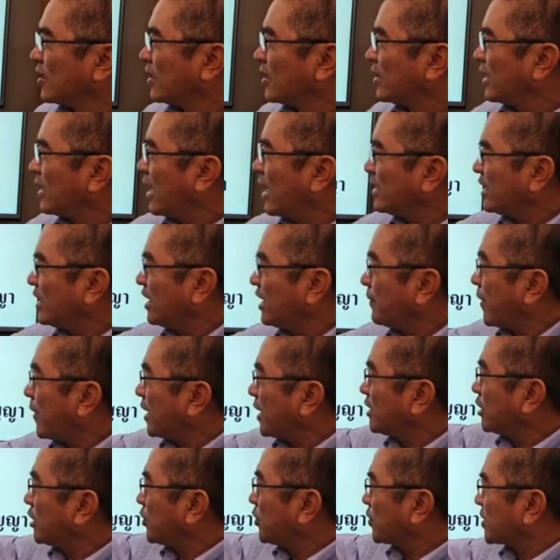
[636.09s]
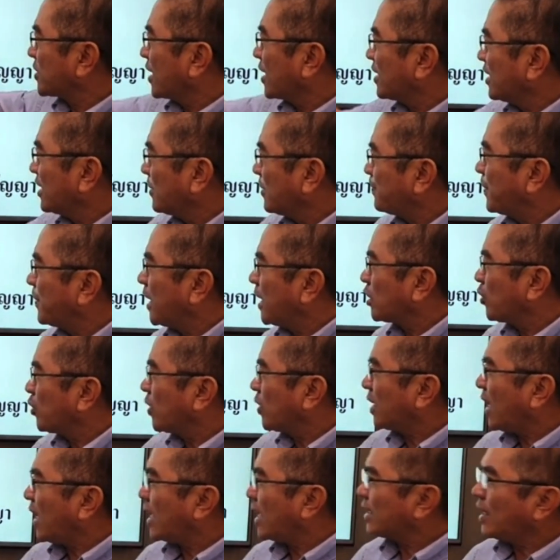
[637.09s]
และที่สำคัญที่สุดก็คือเปิดโอ
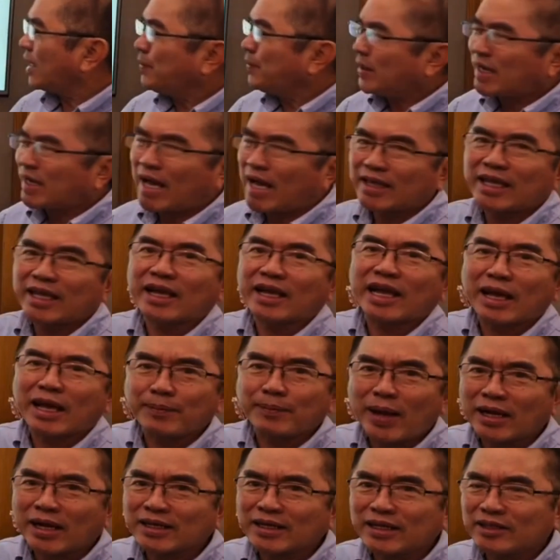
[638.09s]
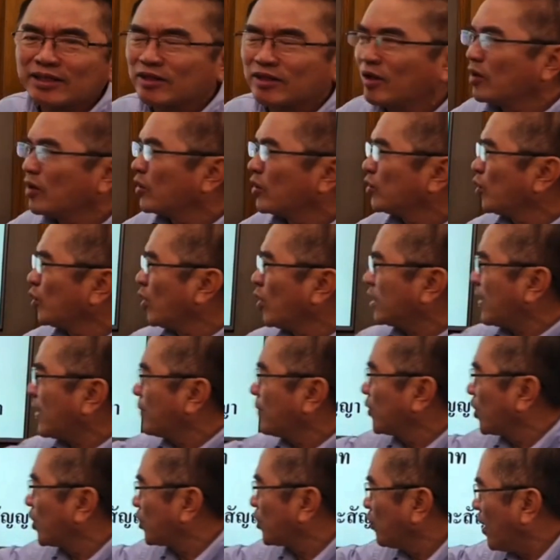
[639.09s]
กาสให้มีการแข่งขันมากขึ้น โดยกำห
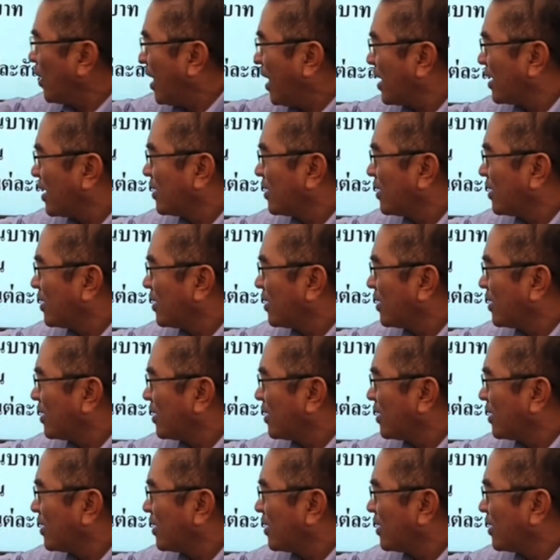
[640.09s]
นดว่า